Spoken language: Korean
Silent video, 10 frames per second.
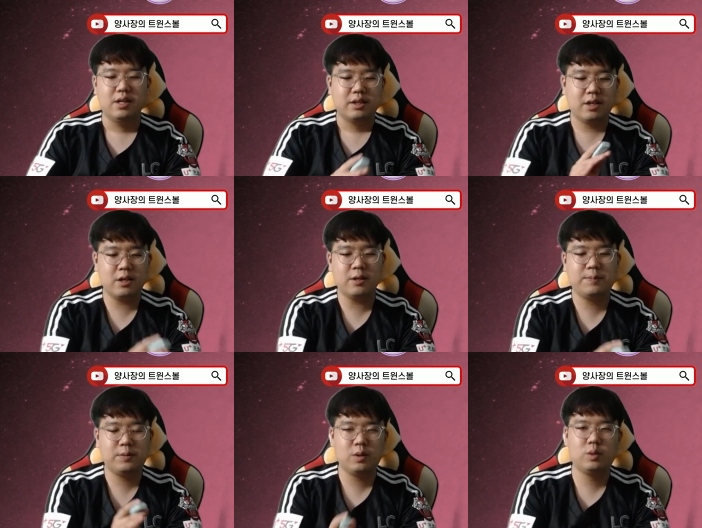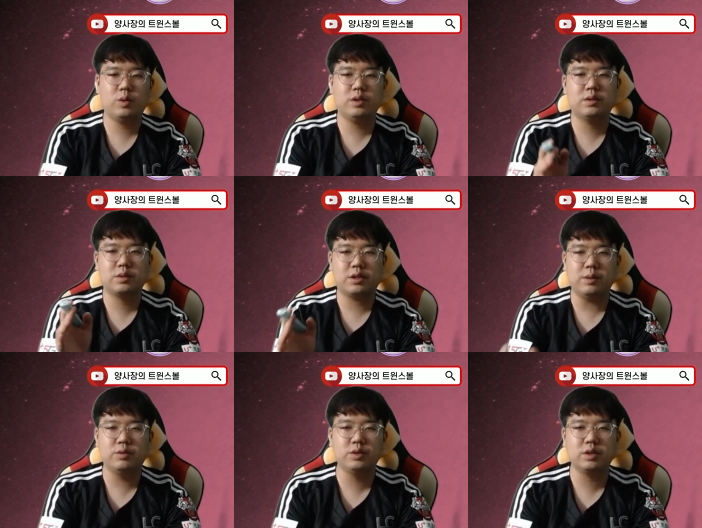켈리 플로코에 이어서
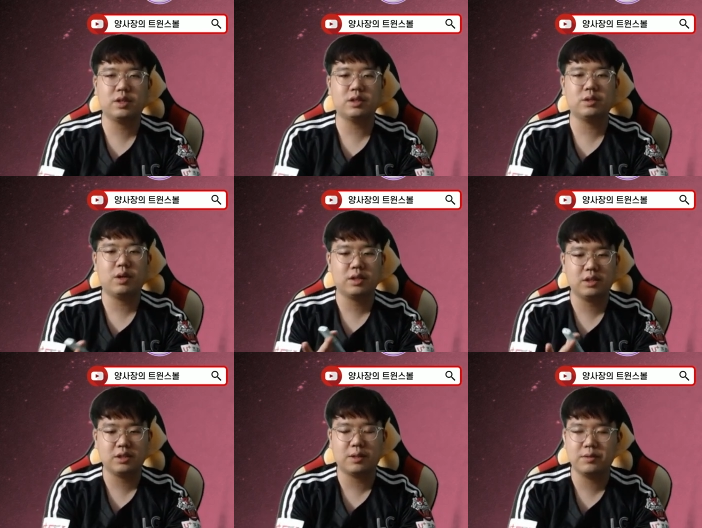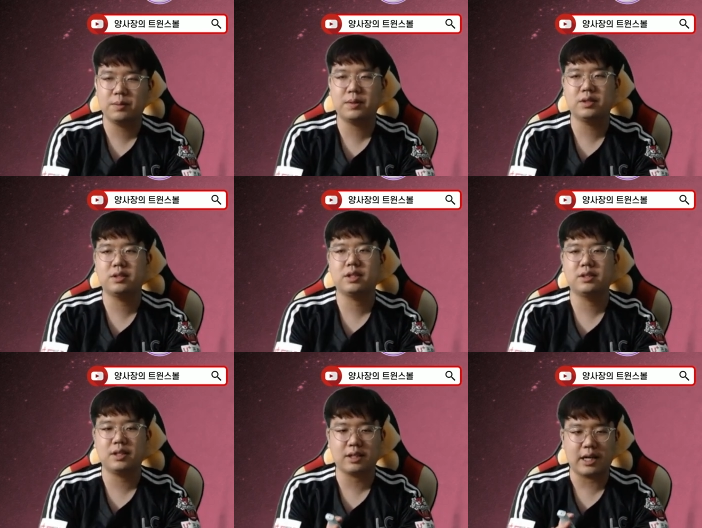김윤식까지 확실한 3선발 체제가
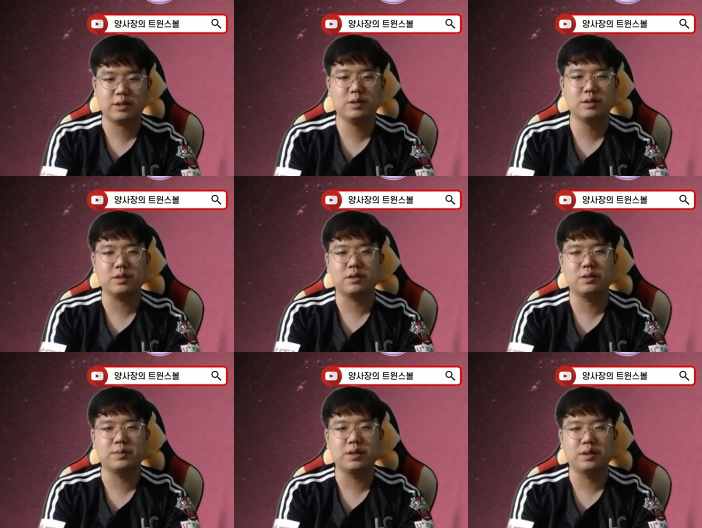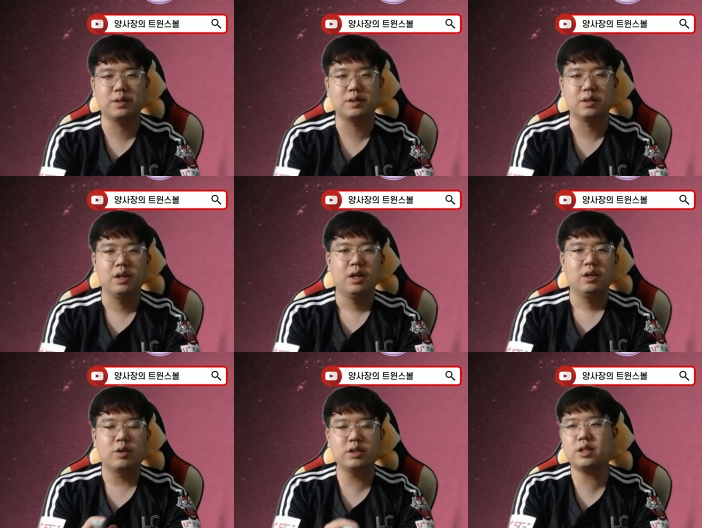일단 갖춰져 있어요. 있으면
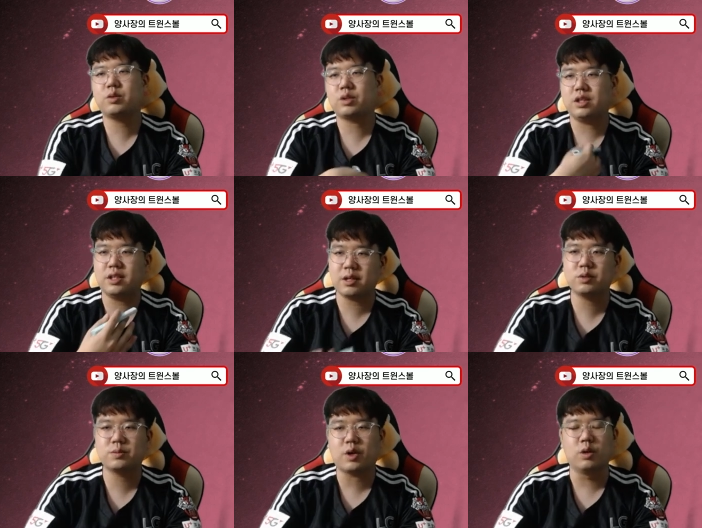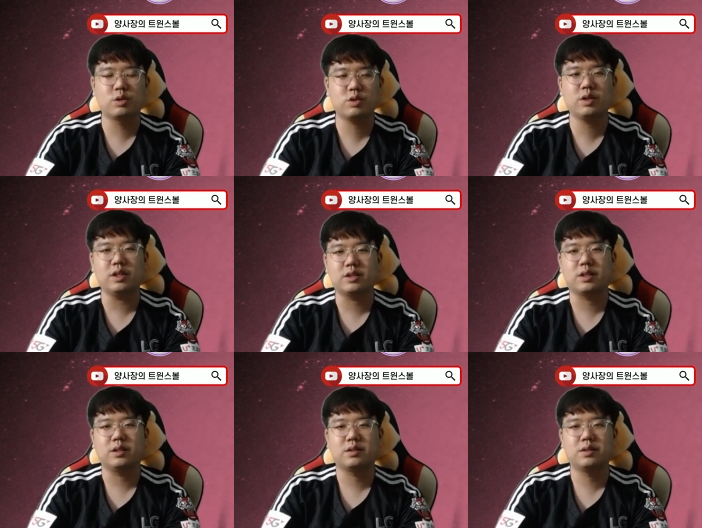굉장히 또 기대를 좀 걸 수가
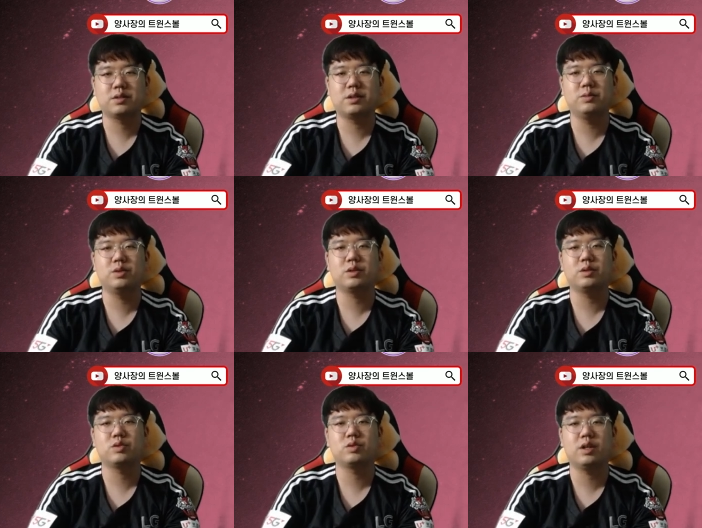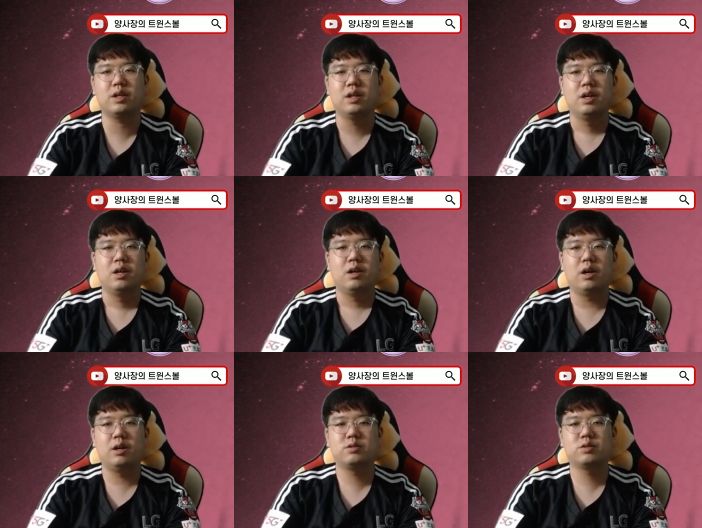있잖아요. 그래서 김윤식 선수가
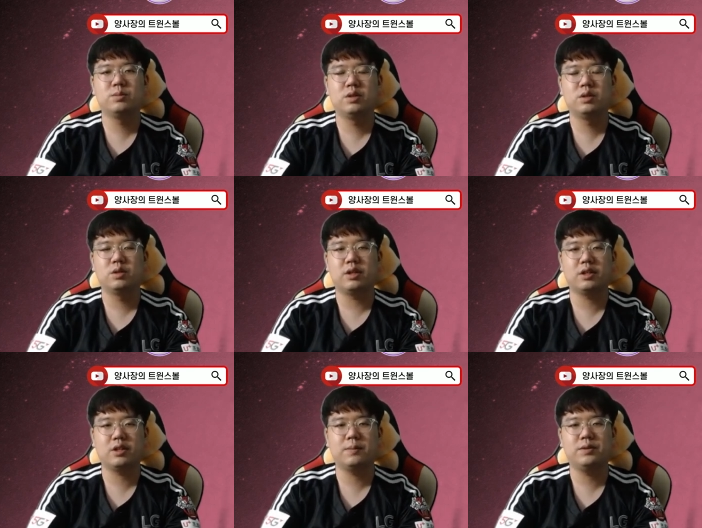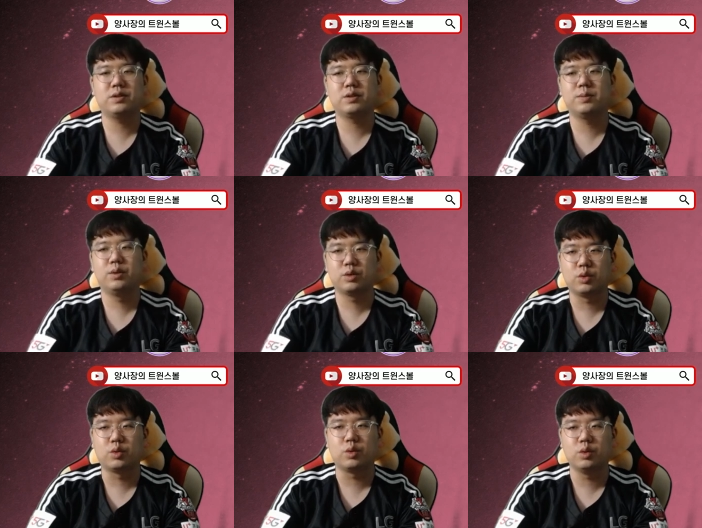아주 뭐 대단한 피칭을
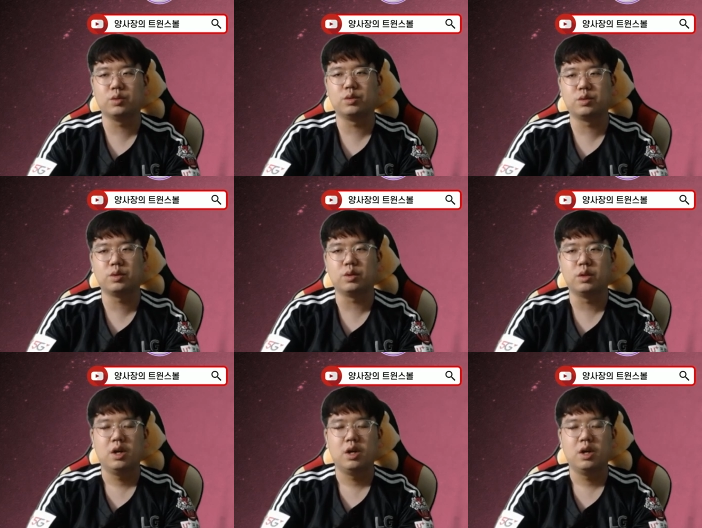보여줬고 오늘도